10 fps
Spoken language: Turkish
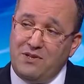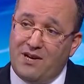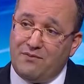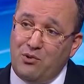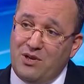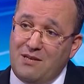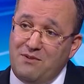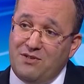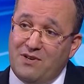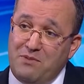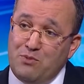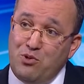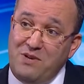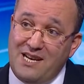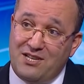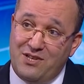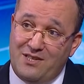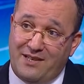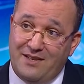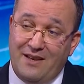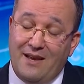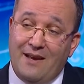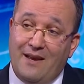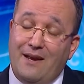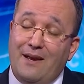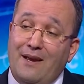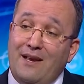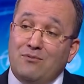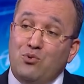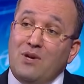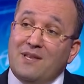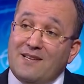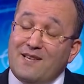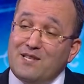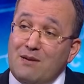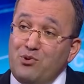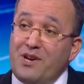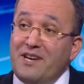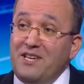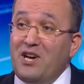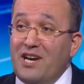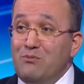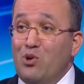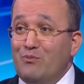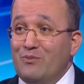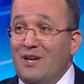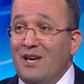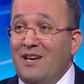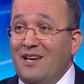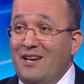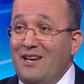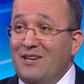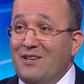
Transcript: bir tarafta yönetim işi var. Biz bunu birleştirdik. E, dünyada esasında bunlar iki ayrı bölüm. Yani e, somut